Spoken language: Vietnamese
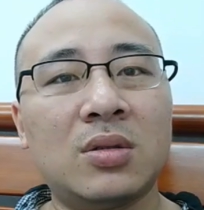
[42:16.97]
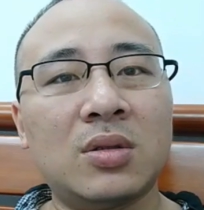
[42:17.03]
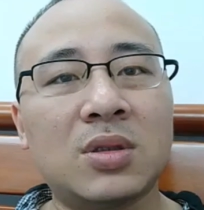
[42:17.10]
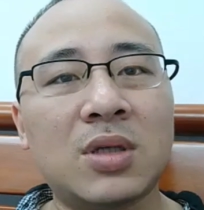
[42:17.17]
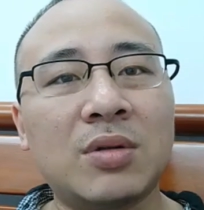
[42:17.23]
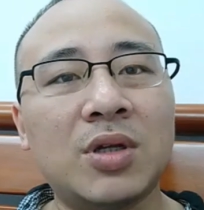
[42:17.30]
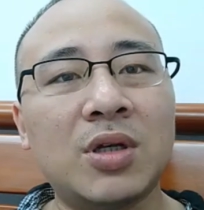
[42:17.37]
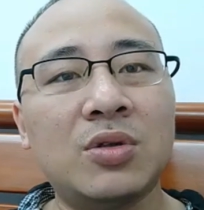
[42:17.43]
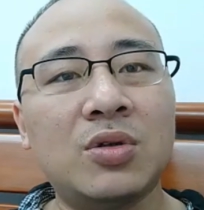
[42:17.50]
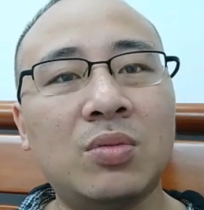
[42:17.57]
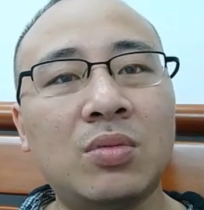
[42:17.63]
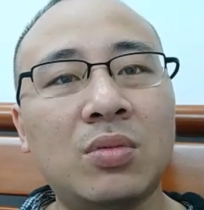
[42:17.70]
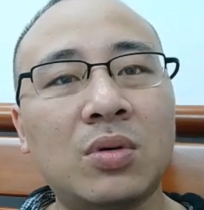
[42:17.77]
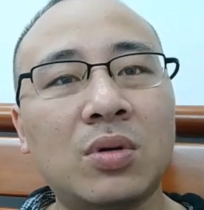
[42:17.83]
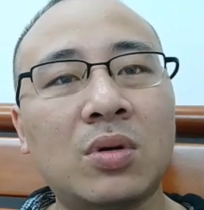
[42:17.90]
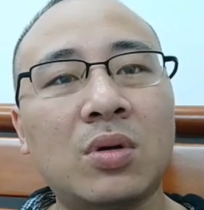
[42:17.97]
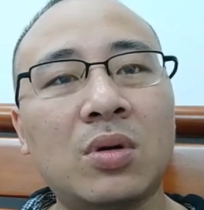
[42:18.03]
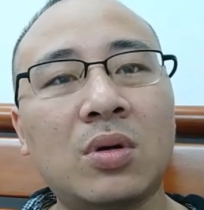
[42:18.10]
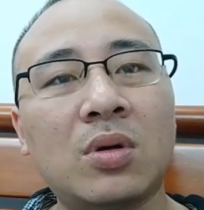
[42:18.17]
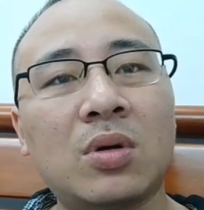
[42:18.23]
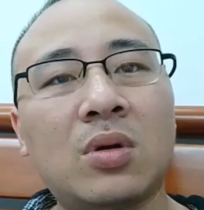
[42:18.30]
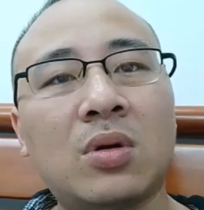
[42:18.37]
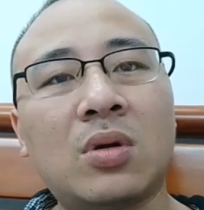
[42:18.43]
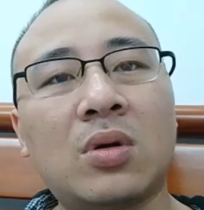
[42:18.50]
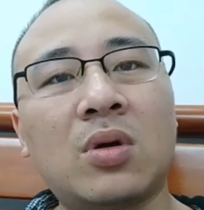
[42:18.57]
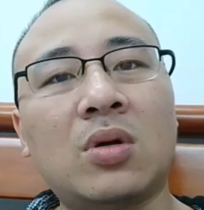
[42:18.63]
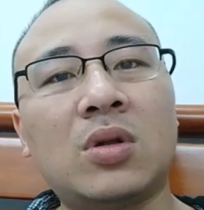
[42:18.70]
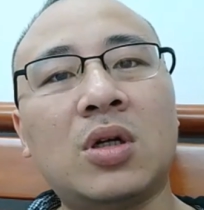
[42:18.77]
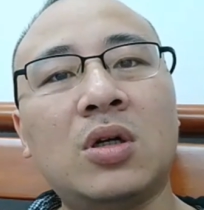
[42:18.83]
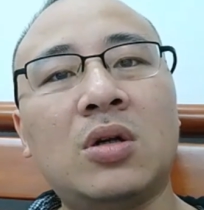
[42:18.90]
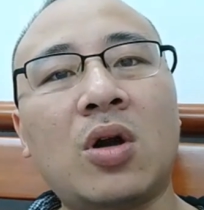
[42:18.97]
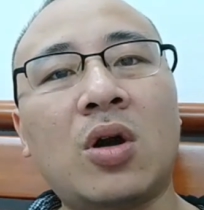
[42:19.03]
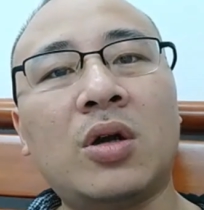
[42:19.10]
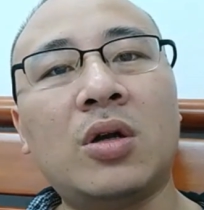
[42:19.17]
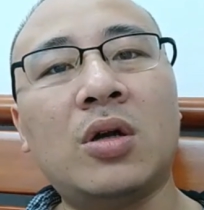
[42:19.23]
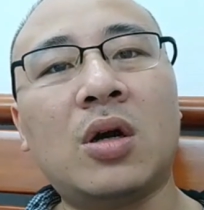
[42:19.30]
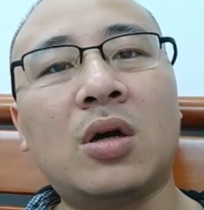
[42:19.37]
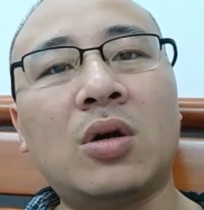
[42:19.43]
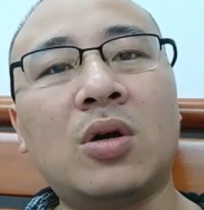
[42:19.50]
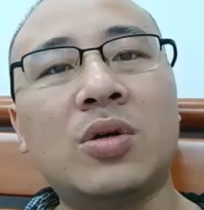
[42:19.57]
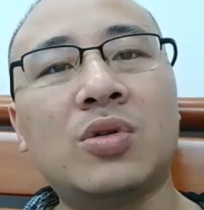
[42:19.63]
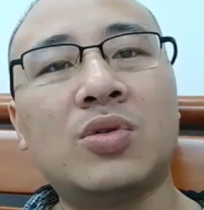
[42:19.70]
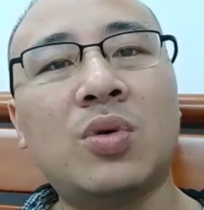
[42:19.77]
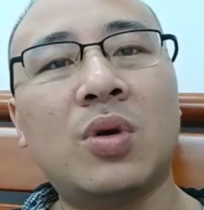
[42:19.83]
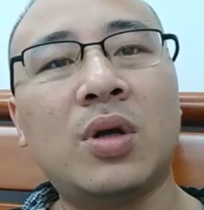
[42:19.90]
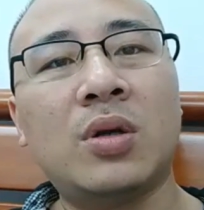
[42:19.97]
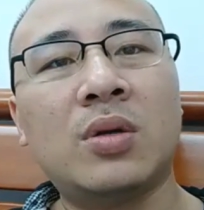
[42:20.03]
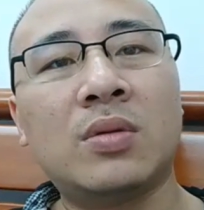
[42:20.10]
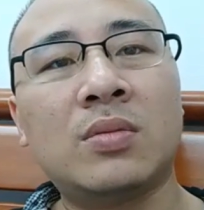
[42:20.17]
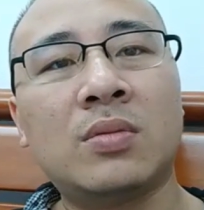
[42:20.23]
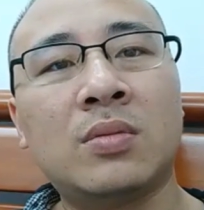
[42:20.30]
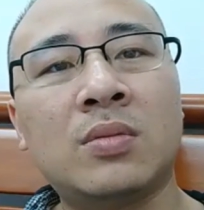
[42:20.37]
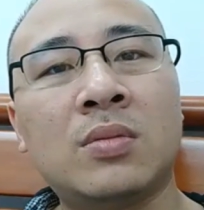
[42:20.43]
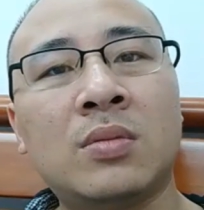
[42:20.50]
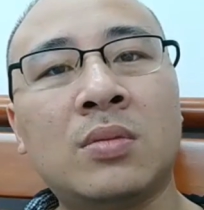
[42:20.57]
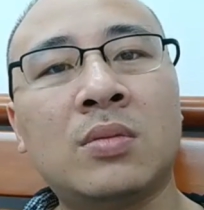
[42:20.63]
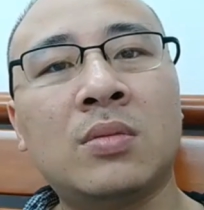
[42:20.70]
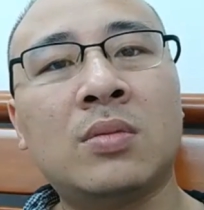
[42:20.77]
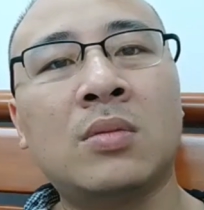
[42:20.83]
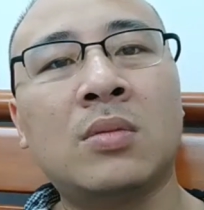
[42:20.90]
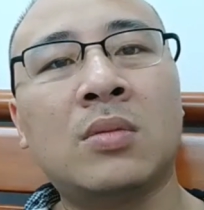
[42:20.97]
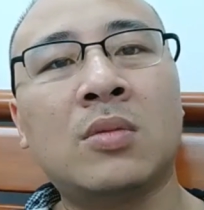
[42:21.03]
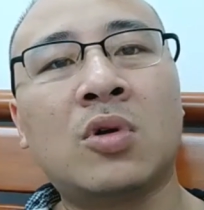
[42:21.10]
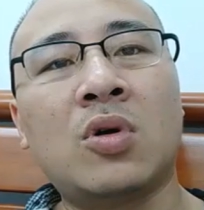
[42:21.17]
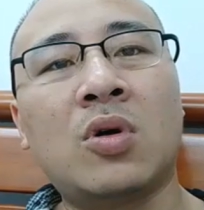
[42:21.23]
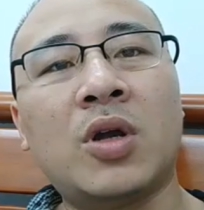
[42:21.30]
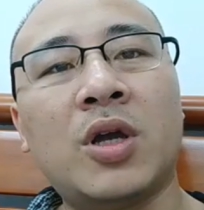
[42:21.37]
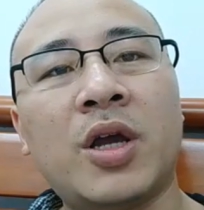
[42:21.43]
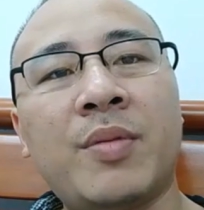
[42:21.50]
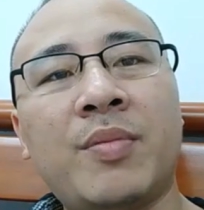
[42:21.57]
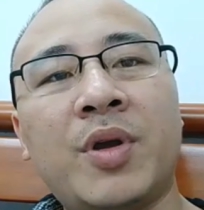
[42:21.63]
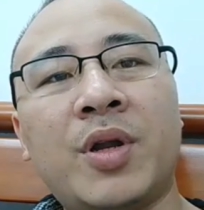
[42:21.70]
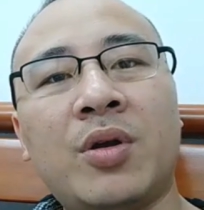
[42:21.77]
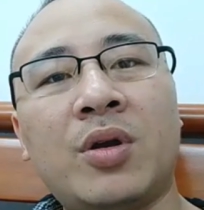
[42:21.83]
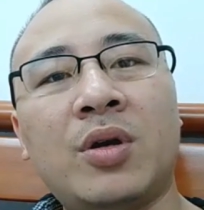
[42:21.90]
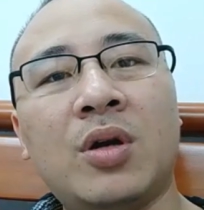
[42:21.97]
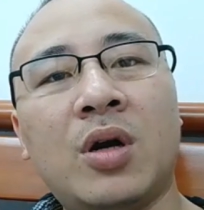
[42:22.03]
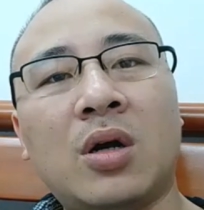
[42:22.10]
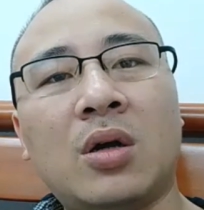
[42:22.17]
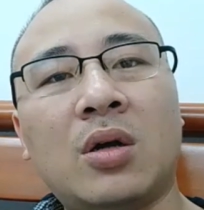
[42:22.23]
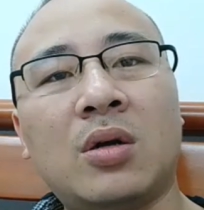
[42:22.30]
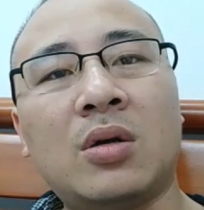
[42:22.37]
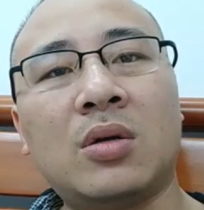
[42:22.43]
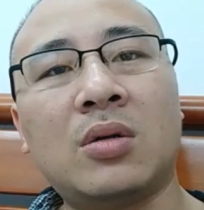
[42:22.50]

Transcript: Sao tiếng Trung có từ nói ngược, nói xuôi? Có khi em bị nói ngược.